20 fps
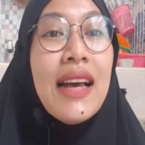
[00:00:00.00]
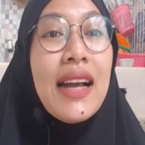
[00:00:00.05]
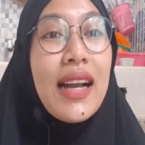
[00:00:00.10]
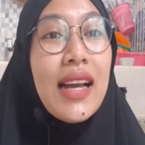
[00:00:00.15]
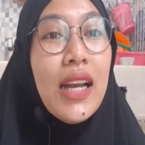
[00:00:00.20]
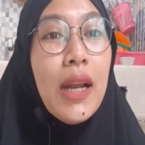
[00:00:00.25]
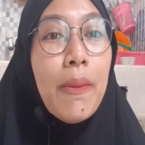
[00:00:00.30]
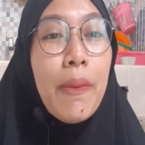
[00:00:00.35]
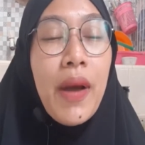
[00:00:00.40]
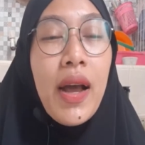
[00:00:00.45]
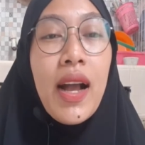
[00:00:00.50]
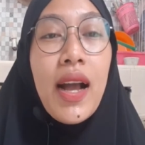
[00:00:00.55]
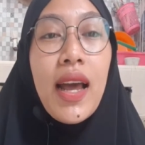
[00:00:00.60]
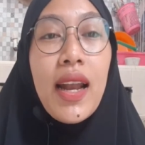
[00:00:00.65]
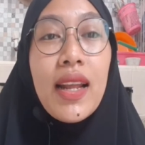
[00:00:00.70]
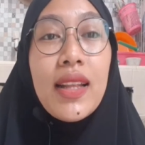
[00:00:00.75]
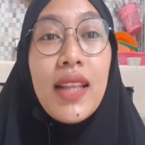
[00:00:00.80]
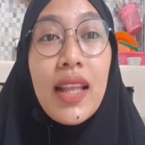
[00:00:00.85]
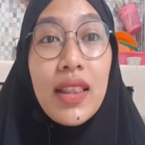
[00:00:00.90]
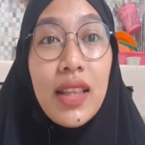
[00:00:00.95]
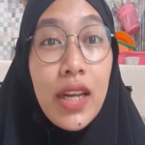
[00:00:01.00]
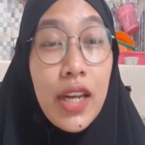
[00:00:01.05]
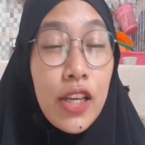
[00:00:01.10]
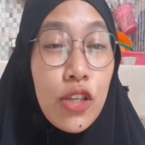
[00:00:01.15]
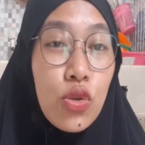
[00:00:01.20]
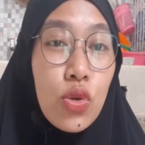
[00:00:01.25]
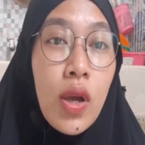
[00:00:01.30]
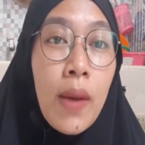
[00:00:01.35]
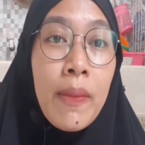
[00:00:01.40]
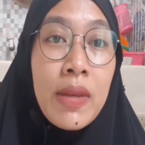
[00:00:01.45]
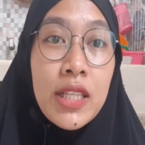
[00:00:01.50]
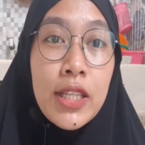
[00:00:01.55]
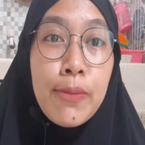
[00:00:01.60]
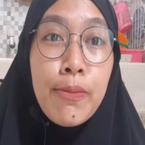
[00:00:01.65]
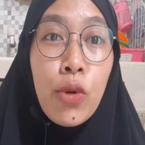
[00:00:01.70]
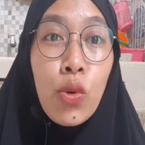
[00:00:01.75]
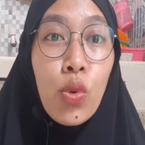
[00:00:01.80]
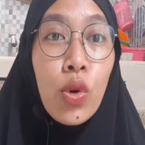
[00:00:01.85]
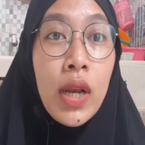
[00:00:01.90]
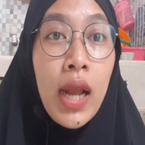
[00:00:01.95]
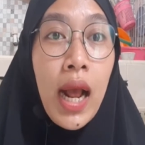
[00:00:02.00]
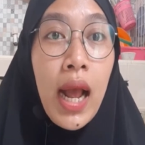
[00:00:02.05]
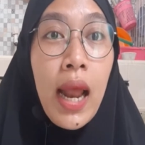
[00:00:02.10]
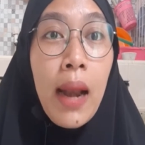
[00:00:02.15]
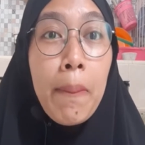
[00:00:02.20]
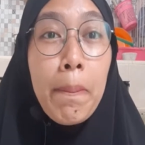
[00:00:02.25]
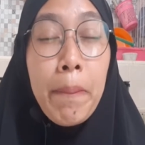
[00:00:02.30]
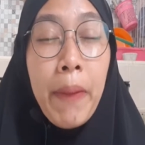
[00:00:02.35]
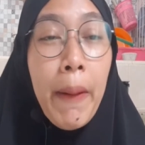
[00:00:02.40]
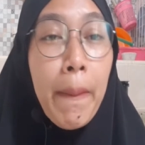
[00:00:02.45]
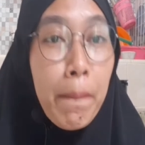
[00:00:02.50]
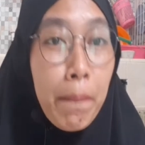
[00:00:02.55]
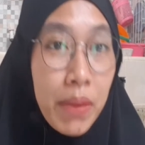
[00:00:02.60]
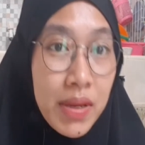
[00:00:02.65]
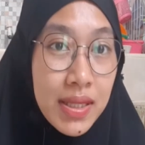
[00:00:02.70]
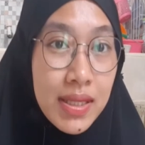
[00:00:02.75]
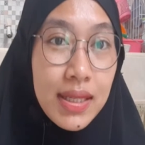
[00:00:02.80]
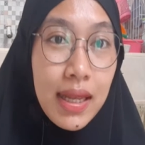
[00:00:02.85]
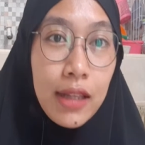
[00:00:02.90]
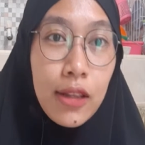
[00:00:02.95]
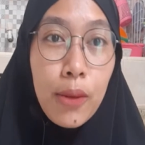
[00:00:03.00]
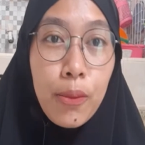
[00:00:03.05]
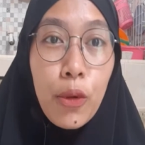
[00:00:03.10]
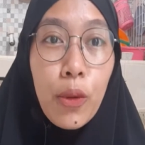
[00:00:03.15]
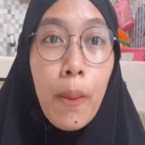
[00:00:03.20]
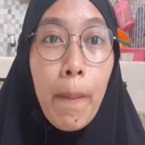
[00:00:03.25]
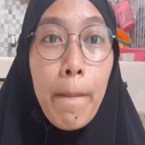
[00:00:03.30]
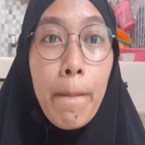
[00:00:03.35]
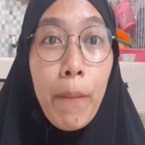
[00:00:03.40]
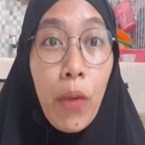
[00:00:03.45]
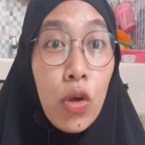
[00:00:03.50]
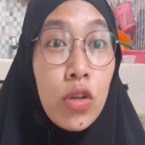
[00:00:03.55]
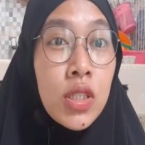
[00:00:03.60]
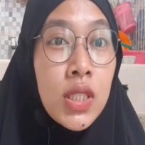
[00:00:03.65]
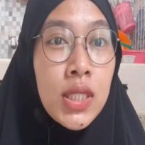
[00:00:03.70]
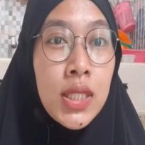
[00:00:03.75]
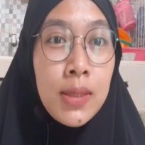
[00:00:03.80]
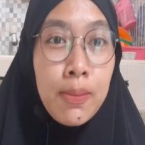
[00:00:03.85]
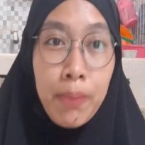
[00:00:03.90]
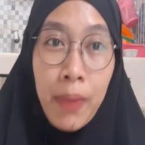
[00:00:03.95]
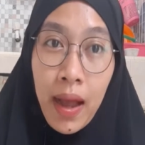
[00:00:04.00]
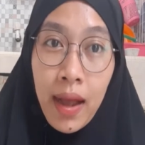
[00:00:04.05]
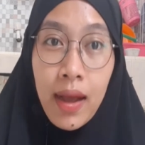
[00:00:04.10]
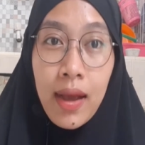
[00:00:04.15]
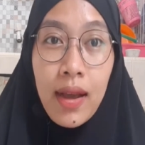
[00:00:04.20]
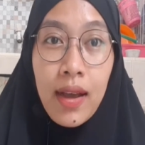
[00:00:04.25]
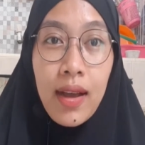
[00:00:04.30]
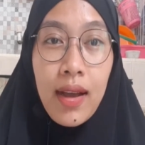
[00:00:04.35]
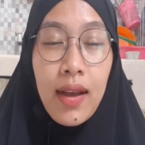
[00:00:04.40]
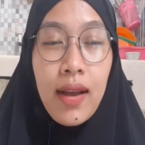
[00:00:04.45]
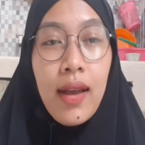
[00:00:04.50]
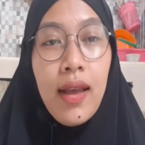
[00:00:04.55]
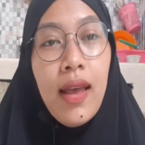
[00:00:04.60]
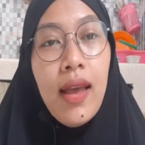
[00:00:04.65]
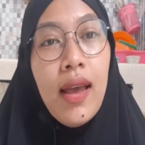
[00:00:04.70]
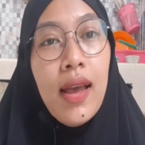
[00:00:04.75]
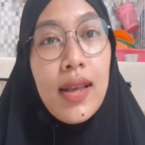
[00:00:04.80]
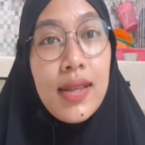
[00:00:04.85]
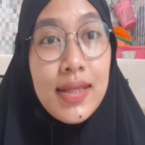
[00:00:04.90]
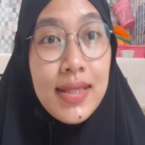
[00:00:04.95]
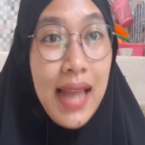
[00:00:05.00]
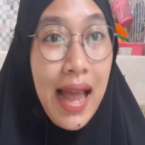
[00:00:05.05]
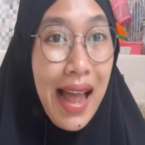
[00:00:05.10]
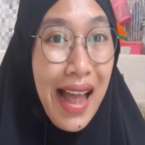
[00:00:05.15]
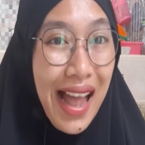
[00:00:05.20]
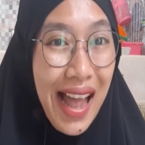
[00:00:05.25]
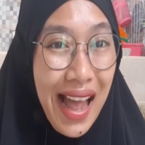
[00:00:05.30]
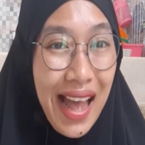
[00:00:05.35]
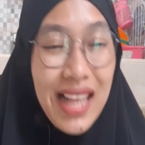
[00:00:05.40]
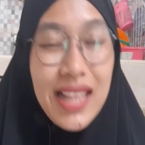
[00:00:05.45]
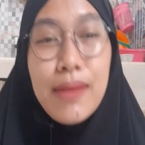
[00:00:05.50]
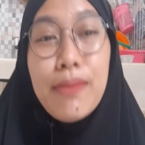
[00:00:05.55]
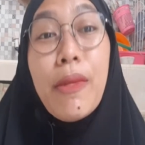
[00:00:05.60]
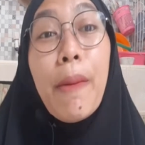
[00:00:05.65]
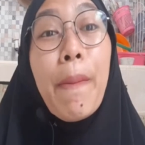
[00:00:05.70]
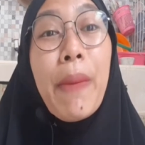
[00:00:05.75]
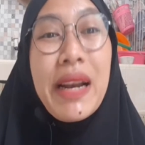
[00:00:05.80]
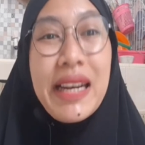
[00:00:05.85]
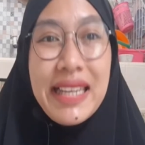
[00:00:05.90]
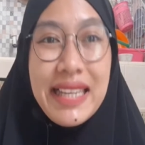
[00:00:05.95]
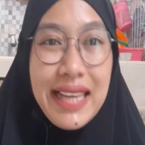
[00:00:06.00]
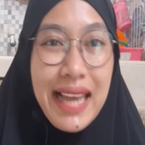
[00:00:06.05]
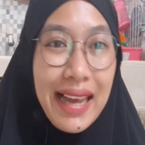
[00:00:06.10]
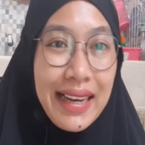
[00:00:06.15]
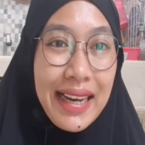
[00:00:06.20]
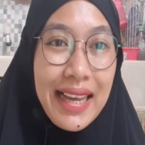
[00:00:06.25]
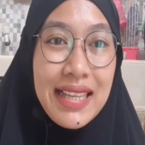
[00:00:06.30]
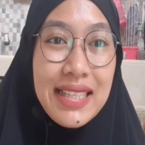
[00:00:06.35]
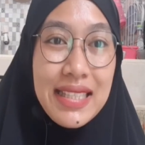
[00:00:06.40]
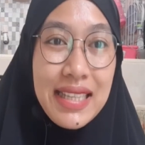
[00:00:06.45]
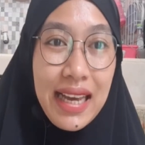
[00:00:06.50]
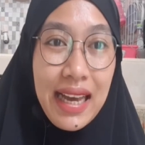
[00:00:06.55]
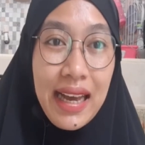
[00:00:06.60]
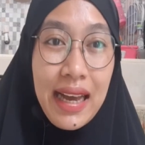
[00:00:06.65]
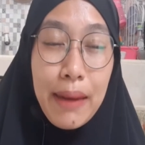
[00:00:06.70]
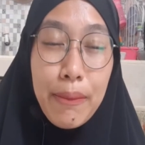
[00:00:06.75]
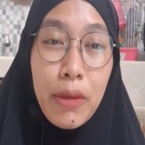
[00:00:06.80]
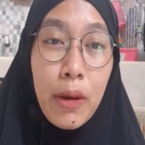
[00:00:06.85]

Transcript: Kenapa? Karena Tante Riki juga masih menggunakan pampers ataupun pospak saat bepergian aja.